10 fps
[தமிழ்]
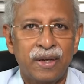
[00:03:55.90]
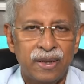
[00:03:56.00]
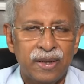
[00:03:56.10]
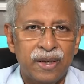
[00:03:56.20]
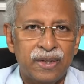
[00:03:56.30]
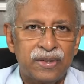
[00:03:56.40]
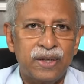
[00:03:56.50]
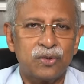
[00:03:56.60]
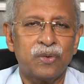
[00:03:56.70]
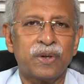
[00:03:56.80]
இந்த
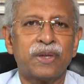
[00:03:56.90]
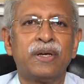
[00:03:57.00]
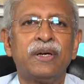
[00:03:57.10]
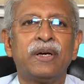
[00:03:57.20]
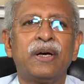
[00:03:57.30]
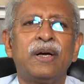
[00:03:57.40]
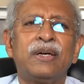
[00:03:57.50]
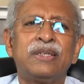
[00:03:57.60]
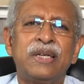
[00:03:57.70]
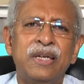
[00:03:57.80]
டிசீஸும் வந்து
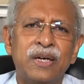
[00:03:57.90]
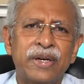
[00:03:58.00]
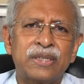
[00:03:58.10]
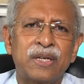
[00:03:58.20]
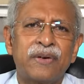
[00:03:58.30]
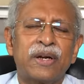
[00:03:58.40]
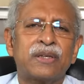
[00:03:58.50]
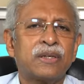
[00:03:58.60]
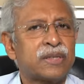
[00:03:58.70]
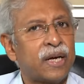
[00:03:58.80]
சின்ன வயசில்
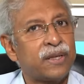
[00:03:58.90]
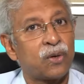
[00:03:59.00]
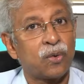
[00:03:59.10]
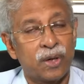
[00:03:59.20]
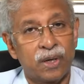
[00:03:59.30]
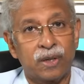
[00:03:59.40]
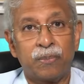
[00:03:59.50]
வரத்துக்கு சாத்தியக்கூறுகளுக்கு